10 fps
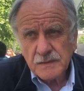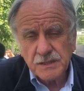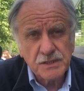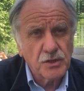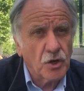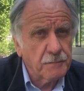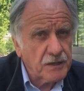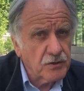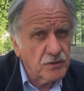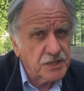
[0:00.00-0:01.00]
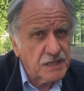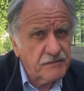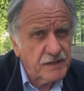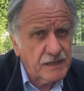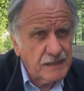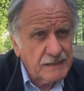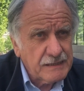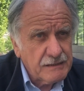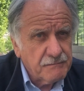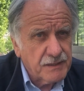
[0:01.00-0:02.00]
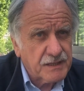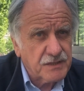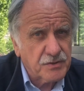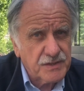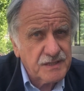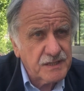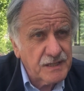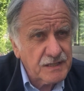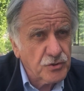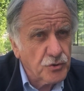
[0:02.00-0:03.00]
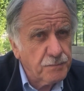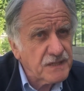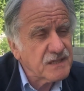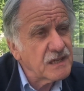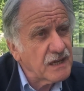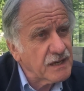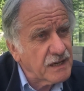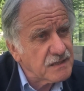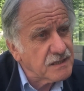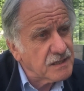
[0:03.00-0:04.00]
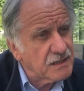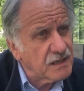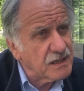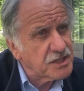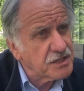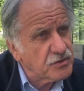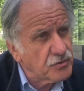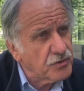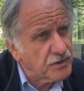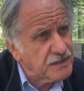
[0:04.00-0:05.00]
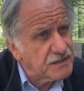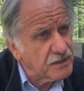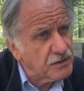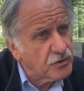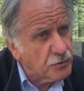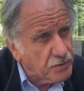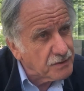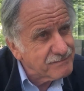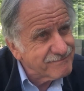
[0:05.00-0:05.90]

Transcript: ni Europe Écologie Les Verts, mais qui sont décidés à s'occuper de ce qui les regarde, c'est-à-dire la gestion de leur destin commun.